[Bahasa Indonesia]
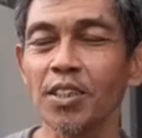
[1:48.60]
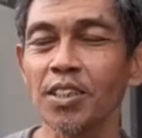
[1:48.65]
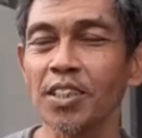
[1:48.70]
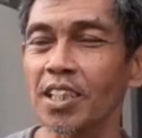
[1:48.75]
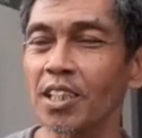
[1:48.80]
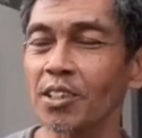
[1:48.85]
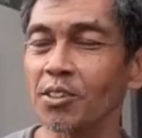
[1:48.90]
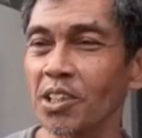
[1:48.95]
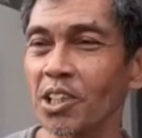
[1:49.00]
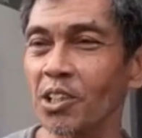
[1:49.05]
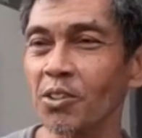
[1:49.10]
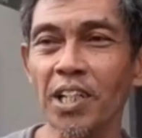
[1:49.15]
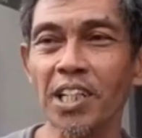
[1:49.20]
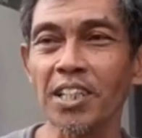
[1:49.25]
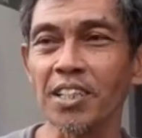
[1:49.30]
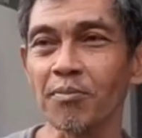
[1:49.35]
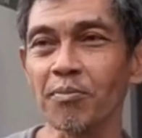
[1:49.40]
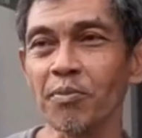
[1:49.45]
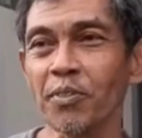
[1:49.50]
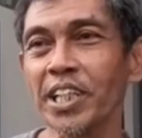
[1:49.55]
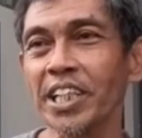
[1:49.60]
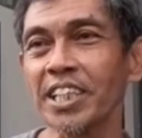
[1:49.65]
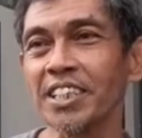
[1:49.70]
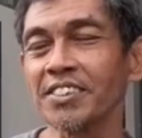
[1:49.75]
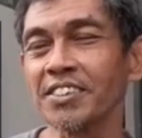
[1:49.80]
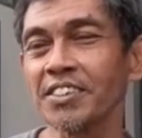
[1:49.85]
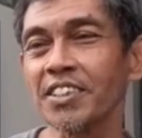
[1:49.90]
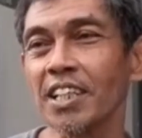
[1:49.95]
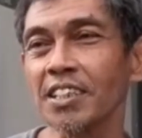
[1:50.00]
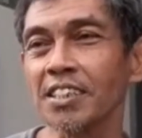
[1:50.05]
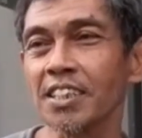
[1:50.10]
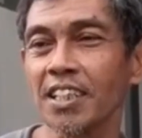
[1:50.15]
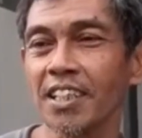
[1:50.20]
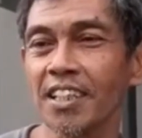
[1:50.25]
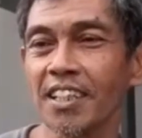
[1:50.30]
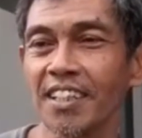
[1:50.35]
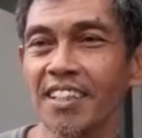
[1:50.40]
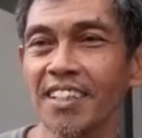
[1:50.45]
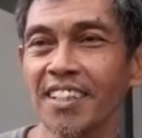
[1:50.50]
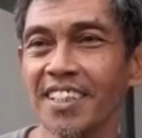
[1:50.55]
Kalau keluar nggak mungkin,
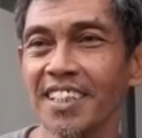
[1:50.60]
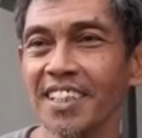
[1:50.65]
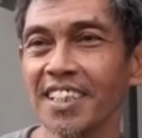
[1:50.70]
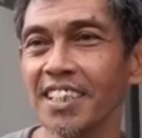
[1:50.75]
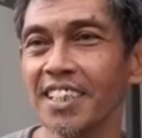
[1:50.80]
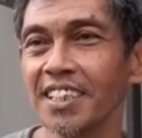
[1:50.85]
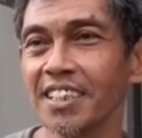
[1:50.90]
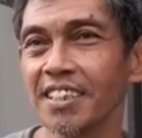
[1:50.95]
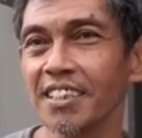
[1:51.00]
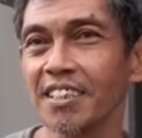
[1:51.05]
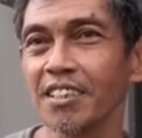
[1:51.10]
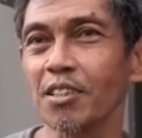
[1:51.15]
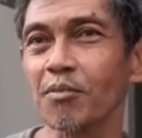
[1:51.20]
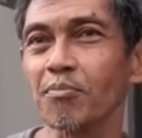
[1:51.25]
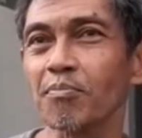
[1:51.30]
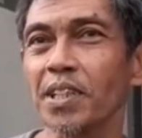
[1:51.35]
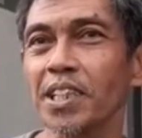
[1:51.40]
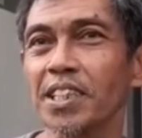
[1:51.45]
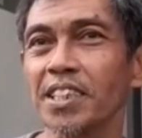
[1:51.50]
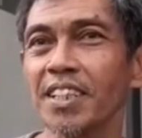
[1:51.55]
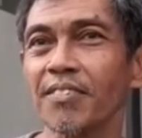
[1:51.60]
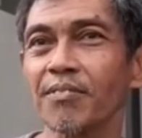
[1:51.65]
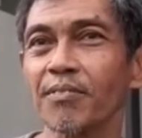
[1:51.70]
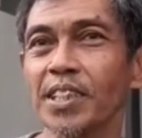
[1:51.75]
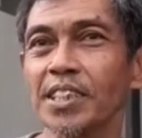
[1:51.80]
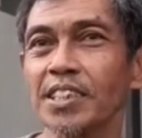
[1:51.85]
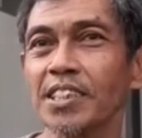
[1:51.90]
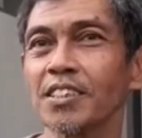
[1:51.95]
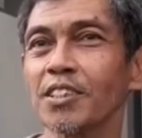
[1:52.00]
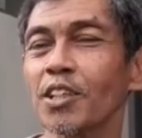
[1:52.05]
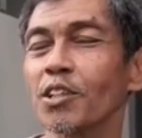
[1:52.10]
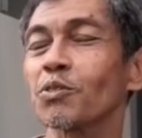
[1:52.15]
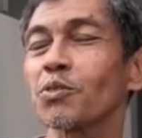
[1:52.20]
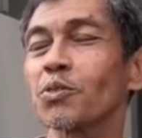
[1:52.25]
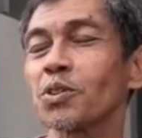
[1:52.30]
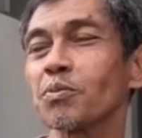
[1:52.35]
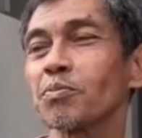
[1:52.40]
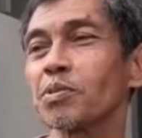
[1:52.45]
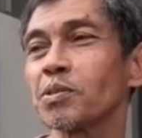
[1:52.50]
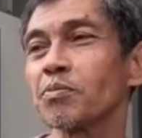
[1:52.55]
misalnya tempatnya masih
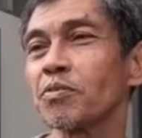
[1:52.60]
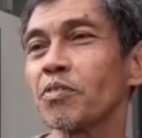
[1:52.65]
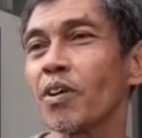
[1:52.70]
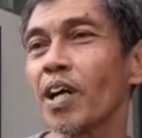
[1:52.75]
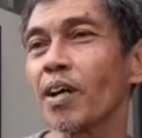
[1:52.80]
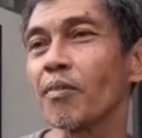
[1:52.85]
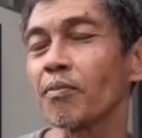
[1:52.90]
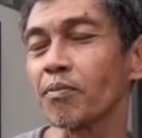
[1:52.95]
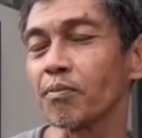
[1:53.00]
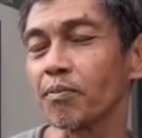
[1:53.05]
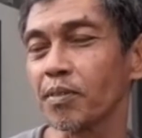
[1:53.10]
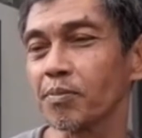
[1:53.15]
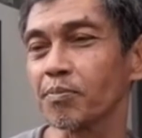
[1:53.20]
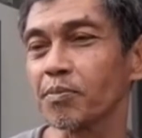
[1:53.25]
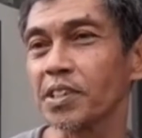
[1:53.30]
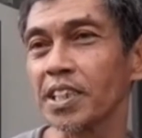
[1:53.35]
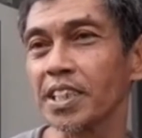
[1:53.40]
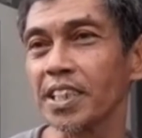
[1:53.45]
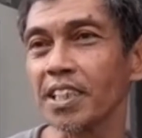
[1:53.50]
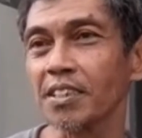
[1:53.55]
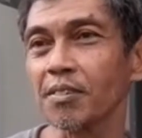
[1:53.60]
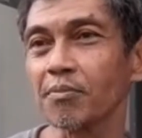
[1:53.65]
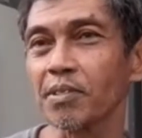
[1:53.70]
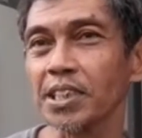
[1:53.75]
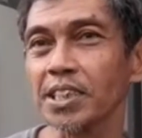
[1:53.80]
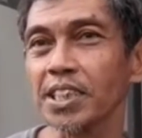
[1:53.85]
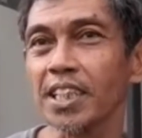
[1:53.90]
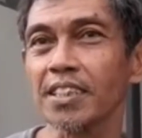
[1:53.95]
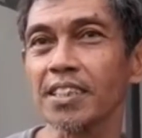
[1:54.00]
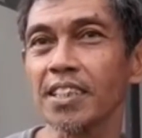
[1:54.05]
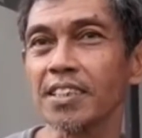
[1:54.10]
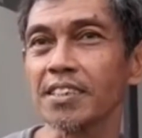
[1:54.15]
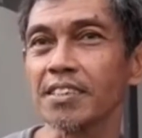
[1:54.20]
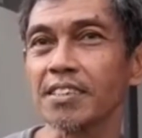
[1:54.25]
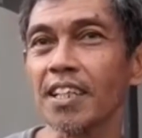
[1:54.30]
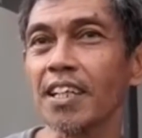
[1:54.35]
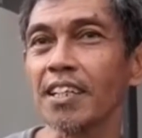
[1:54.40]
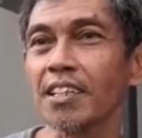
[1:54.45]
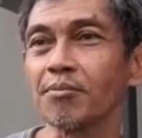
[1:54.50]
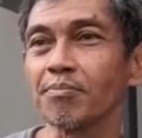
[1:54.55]
tertutup semua kemungkinan masih ada di
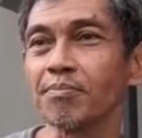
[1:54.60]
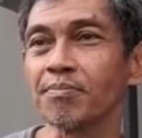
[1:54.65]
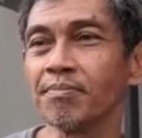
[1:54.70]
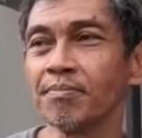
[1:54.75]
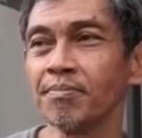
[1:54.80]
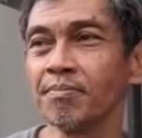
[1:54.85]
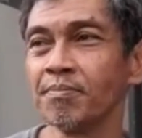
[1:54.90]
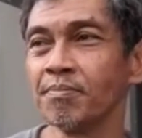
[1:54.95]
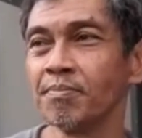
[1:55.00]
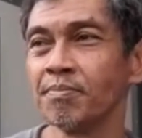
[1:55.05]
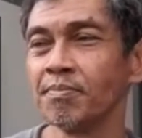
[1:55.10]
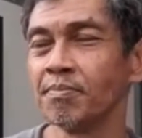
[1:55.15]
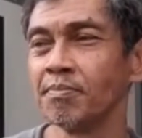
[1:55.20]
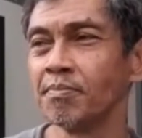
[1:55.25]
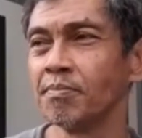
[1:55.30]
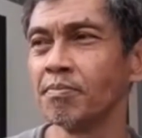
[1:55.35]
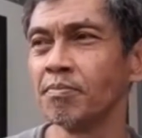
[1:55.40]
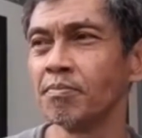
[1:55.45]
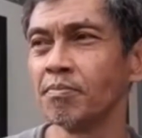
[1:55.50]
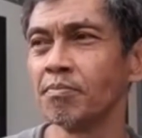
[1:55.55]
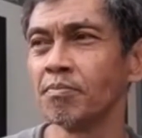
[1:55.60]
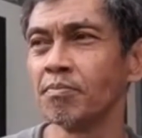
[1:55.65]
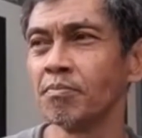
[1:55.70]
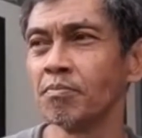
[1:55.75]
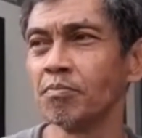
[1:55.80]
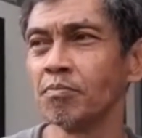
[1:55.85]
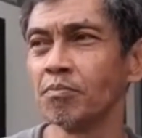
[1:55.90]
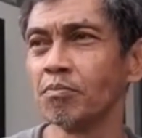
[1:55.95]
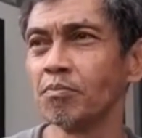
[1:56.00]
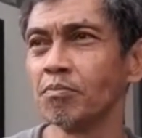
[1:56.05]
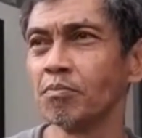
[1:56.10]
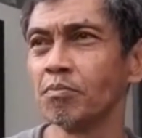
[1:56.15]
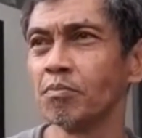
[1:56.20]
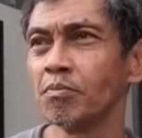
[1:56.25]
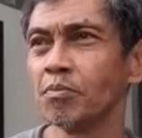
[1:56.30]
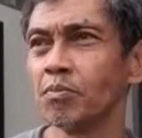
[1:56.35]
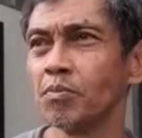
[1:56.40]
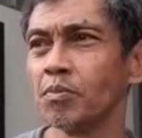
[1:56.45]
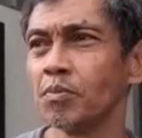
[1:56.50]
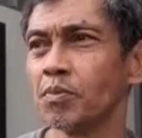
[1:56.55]
dalam saat ditemukan itu posisi
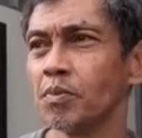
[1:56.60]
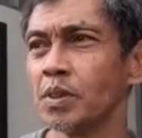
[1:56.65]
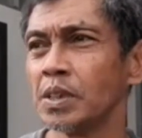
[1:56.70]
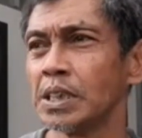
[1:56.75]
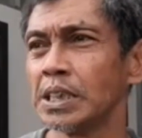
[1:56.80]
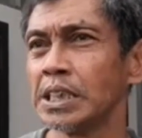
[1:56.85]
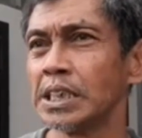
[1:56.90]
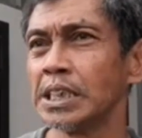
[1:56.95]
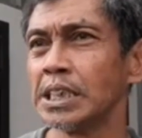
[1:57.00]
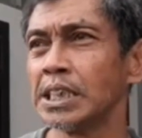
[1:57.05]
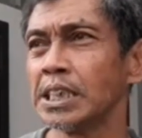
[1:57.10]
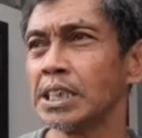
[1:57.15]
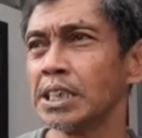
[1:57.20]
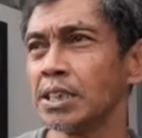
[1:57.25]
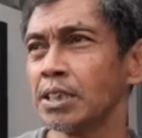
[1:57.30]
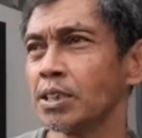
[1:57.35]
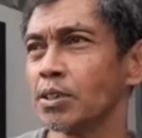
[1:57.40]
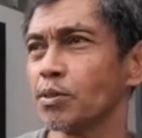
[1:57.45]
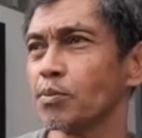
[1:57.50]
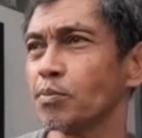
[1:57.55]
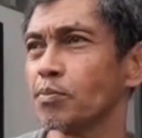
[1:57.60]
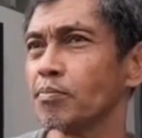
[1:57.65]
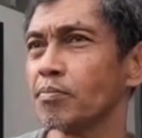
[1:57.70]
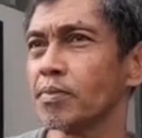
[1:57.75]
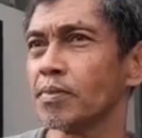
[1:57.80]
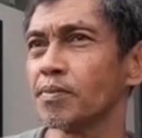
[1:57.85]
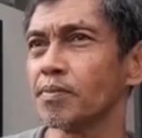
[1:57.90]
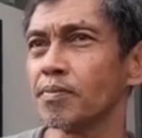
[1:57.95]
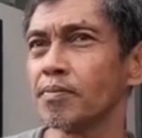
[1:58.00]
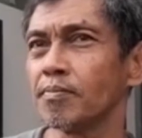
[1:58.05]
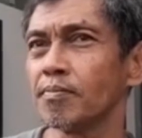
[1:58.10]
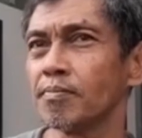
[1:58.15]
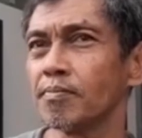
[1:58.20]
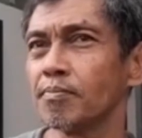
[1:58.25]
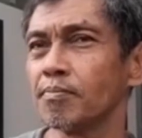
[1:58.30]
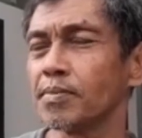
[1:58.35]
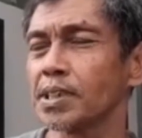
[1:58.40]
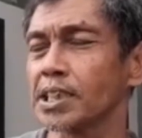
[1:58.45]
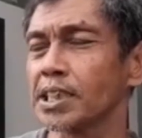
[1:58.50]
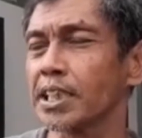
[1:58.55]
di mana pak ular itu
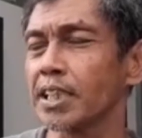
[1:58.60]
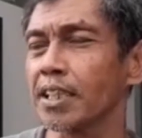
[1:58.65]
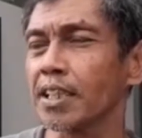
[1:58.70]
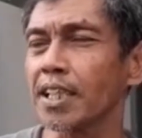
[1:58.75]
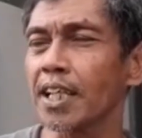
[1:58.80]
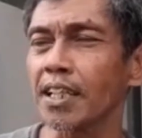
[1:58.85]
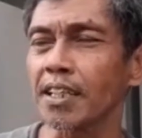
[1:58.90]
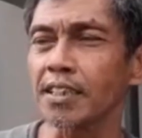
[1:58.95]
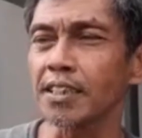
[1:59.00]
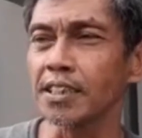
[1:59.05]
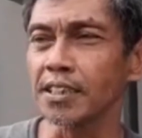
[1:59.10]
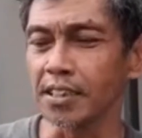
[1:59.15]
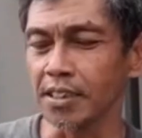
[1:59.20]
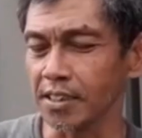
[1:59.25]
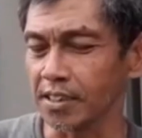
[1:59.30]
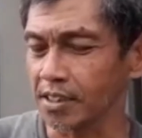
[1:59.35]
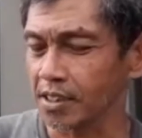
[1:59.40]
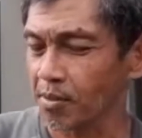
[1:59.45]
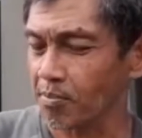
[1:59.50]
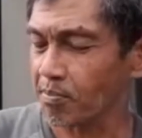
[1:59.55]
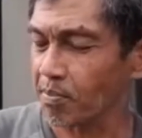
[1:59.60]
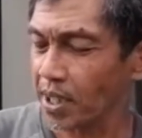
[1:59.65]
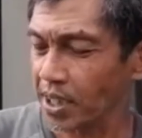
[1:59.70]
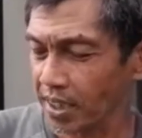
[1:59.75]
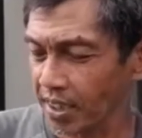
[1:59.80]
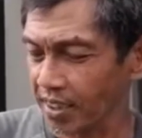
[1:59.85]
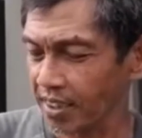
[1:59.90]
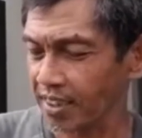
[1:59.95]
melingkar di tempat